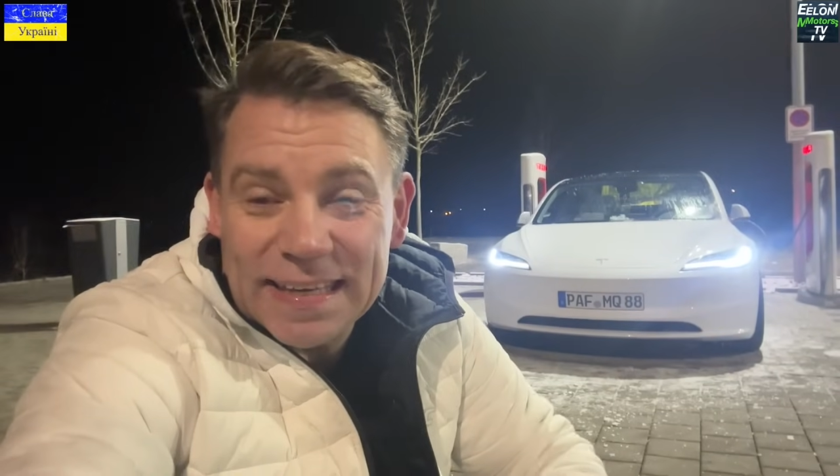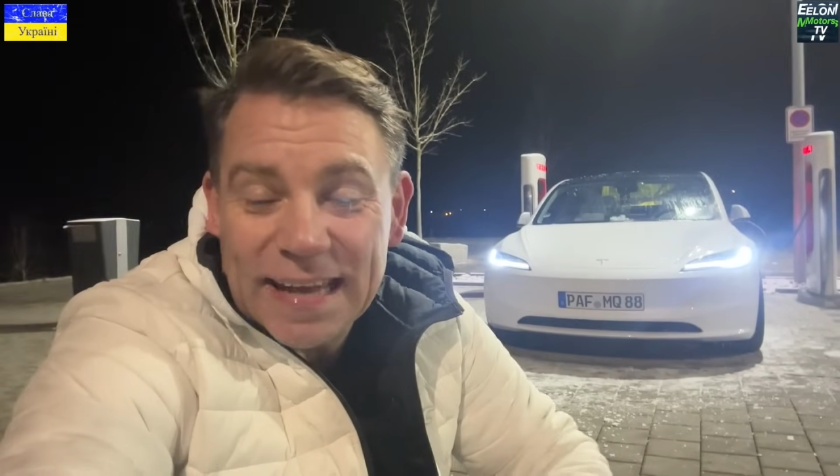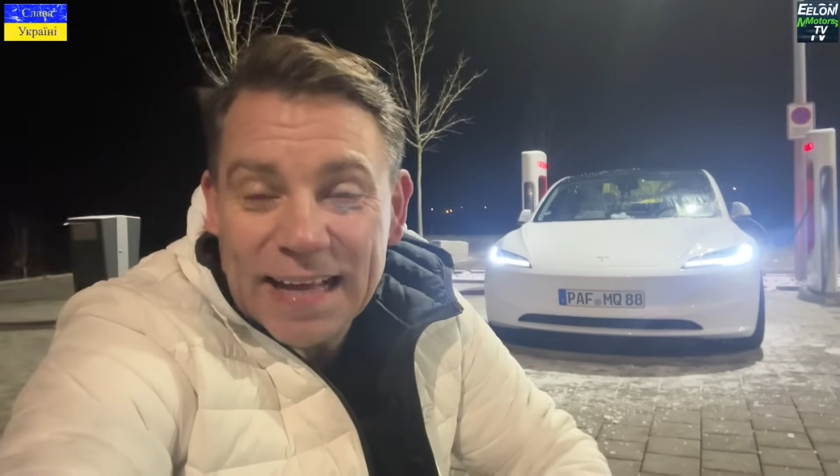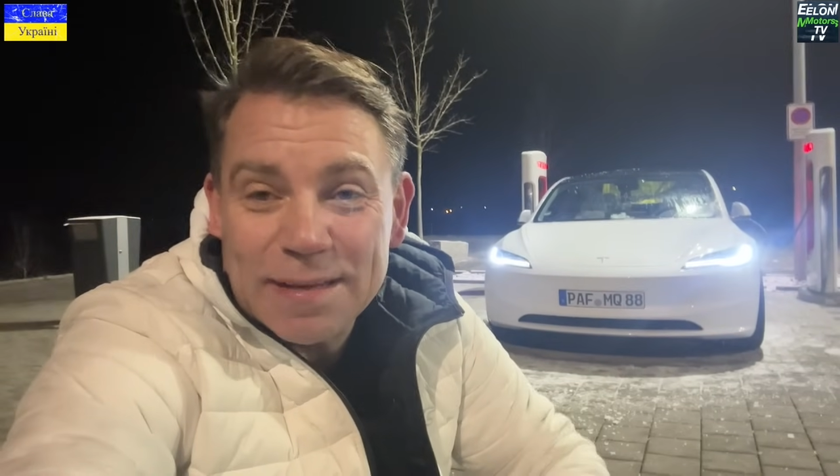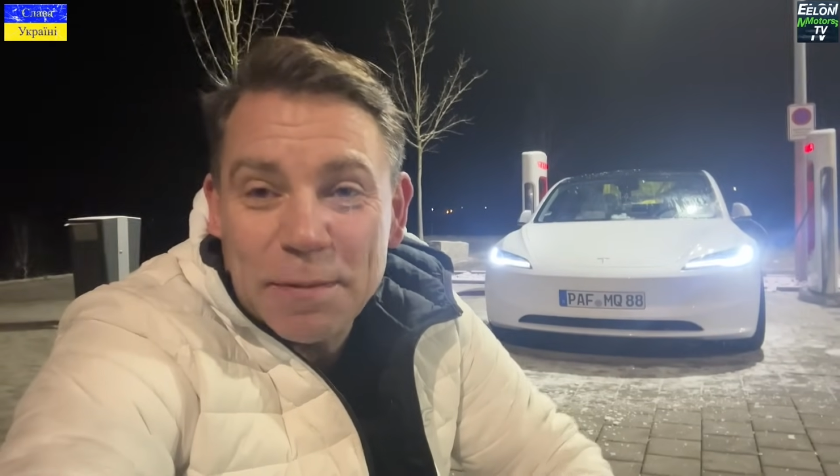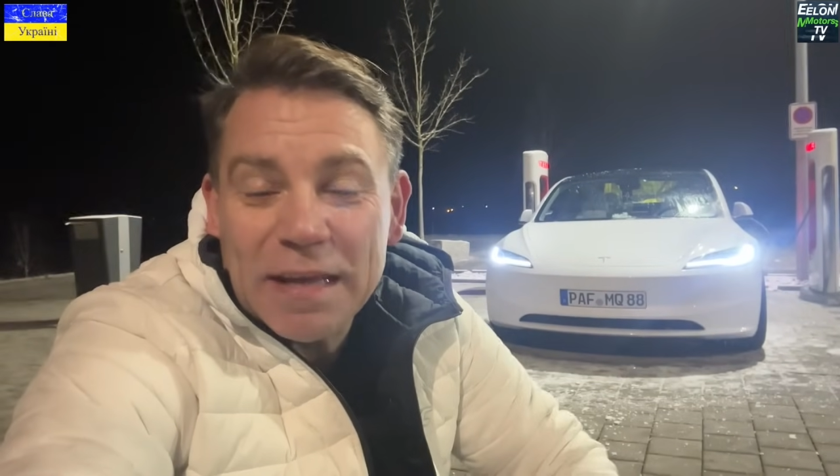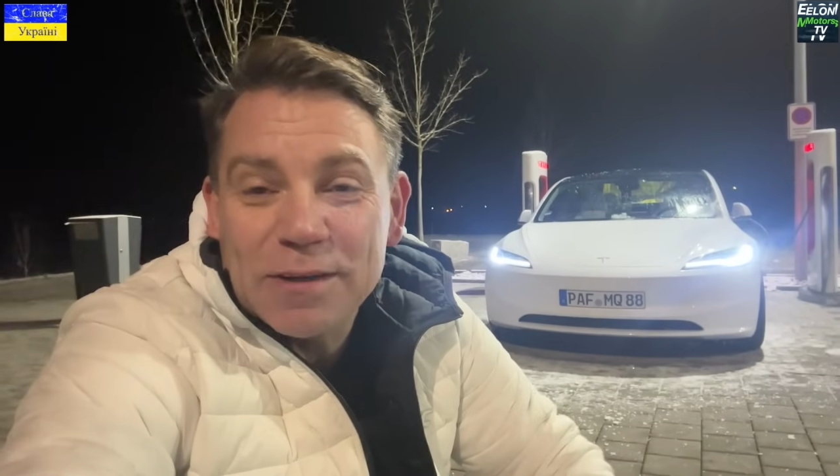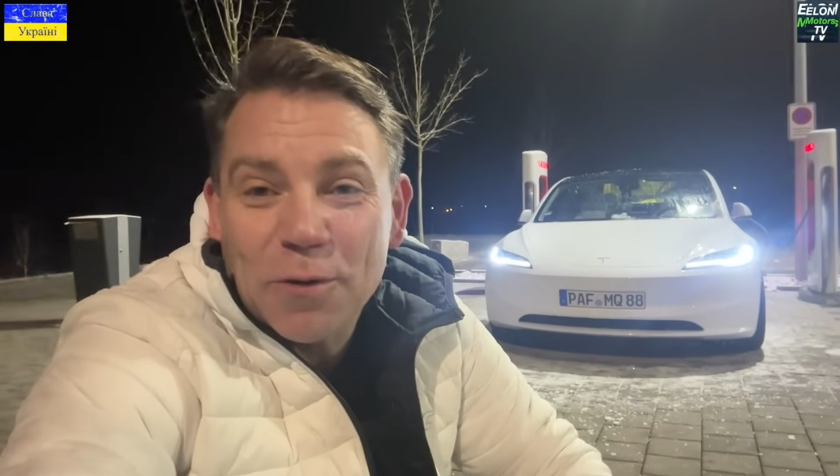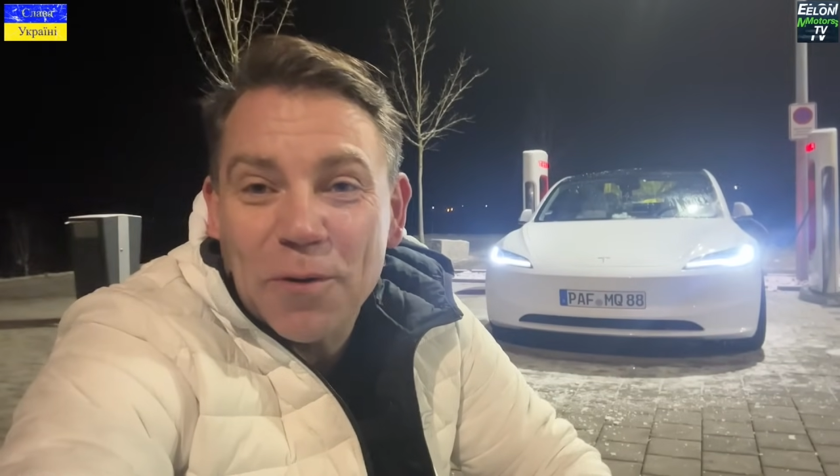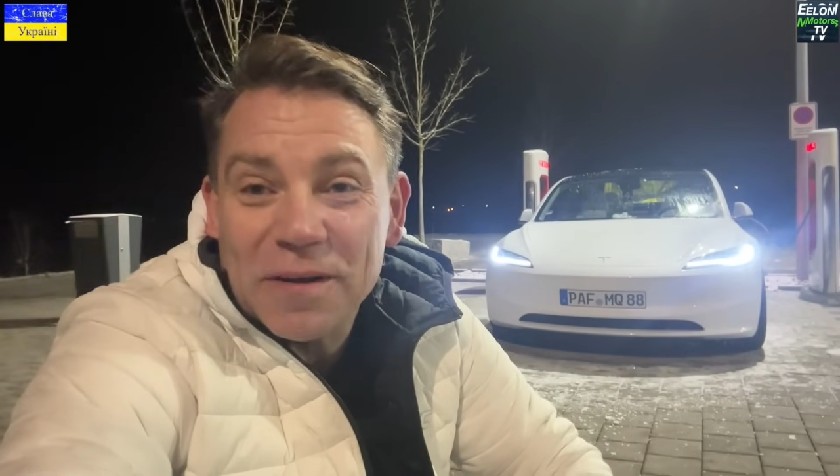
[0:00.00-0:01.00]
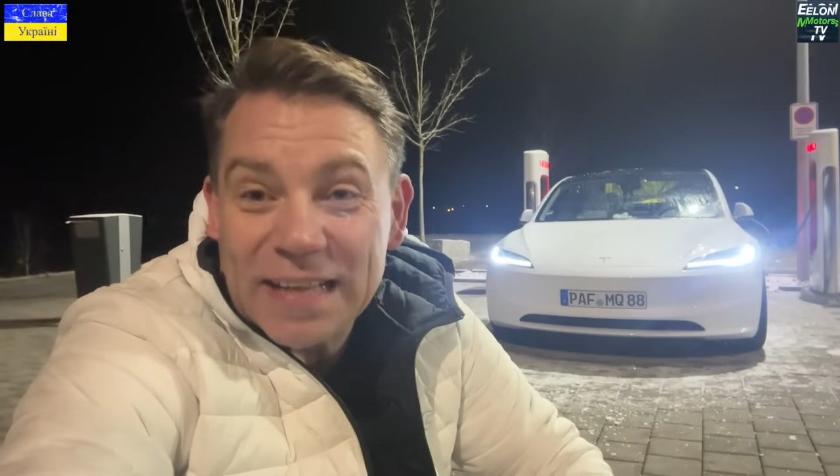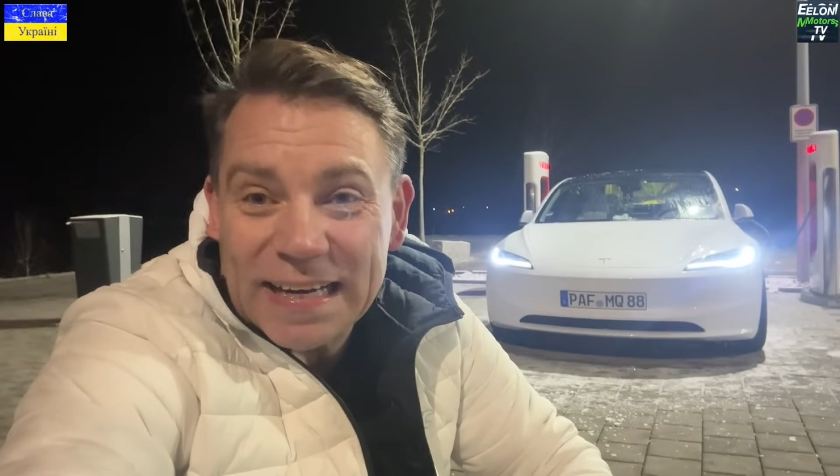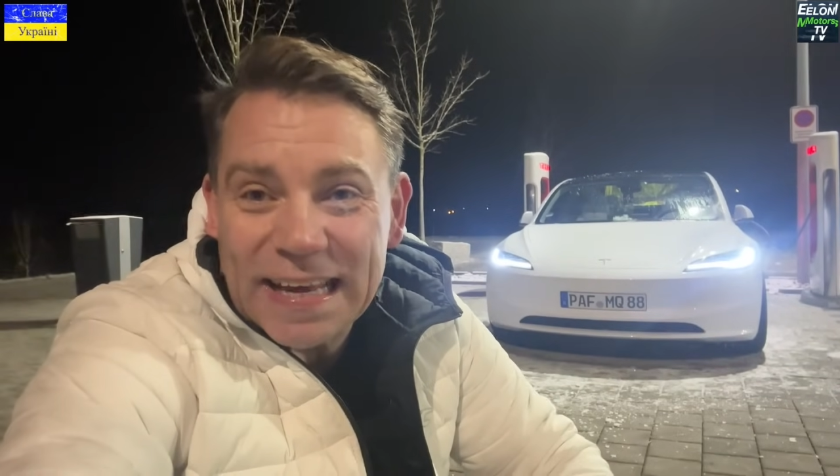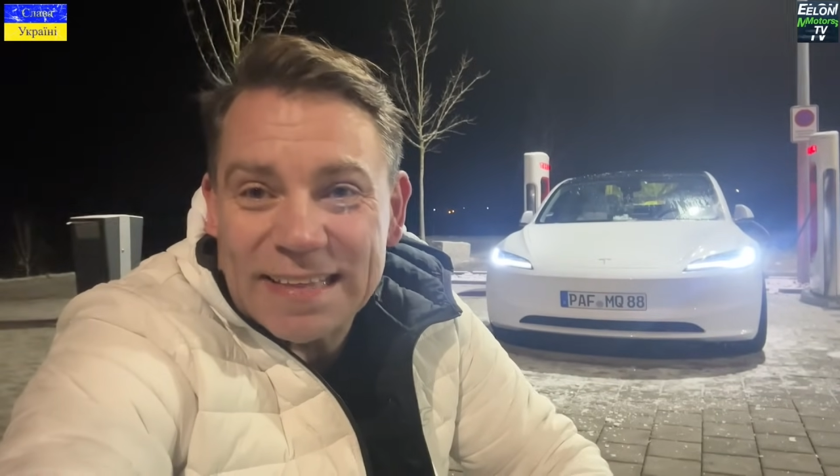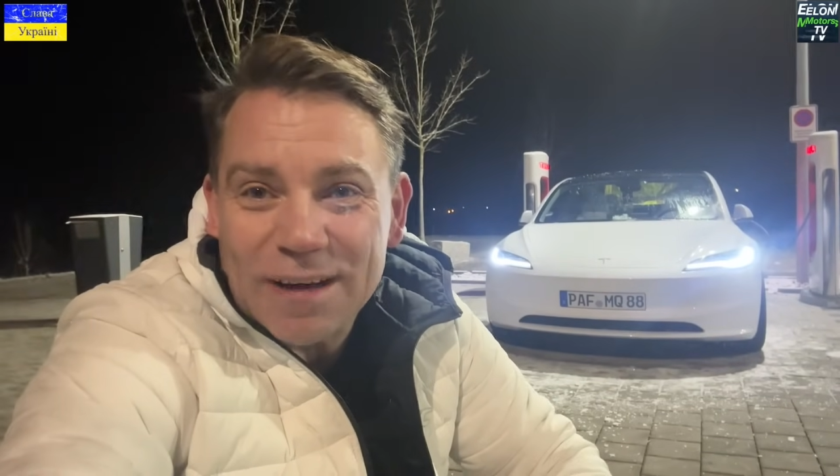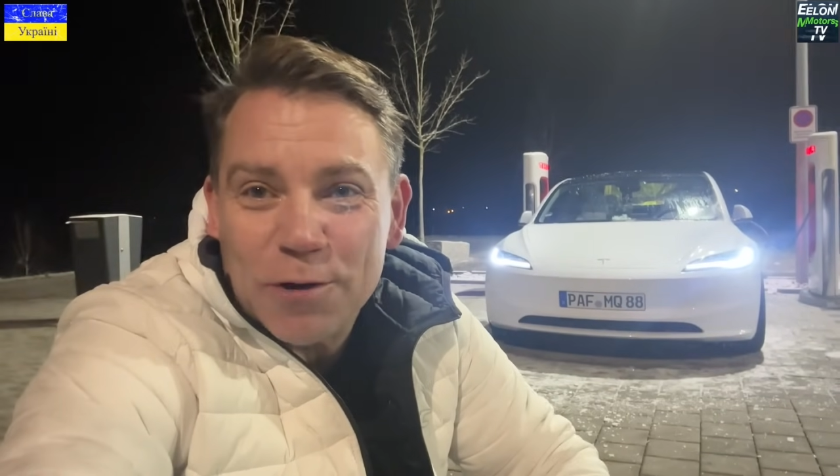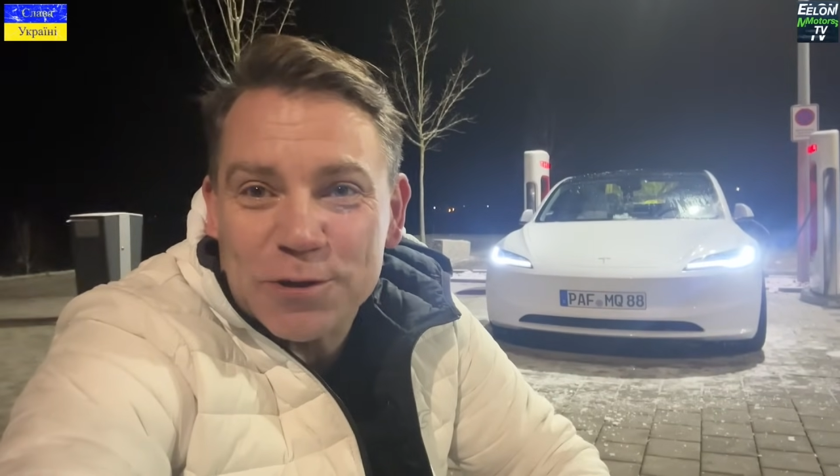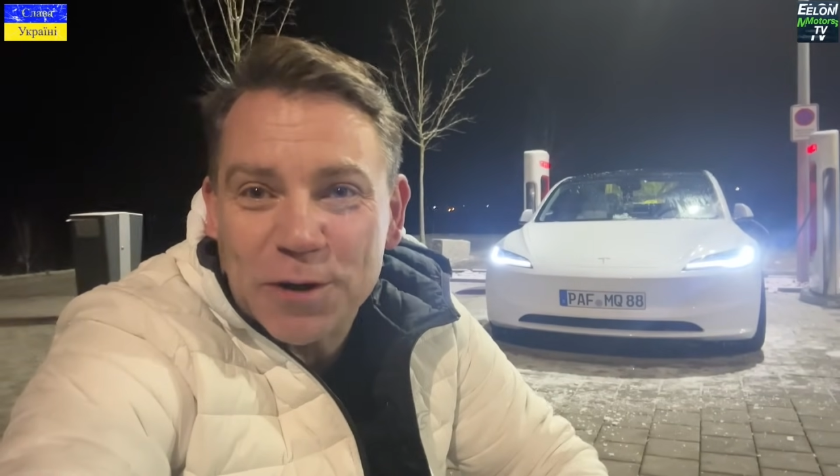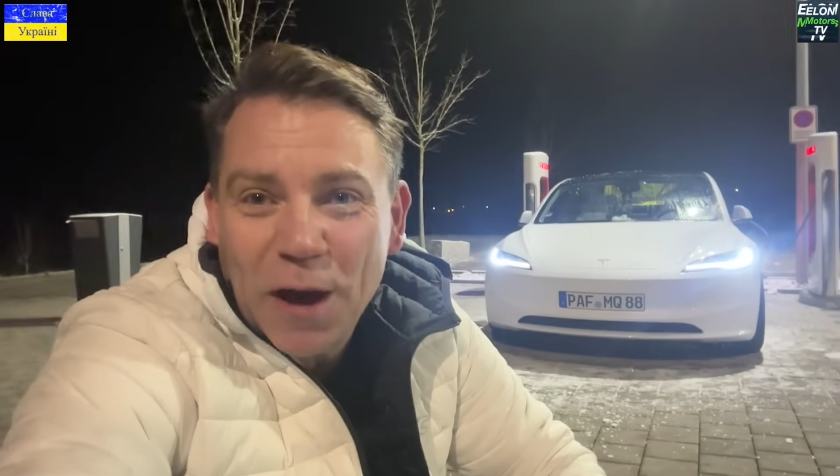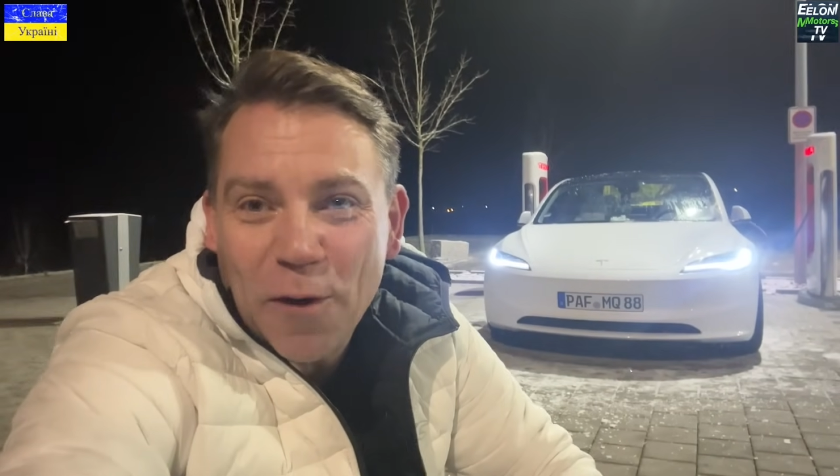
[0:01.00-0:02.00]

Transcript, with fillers: nach dem Intro und dann geht es auch schon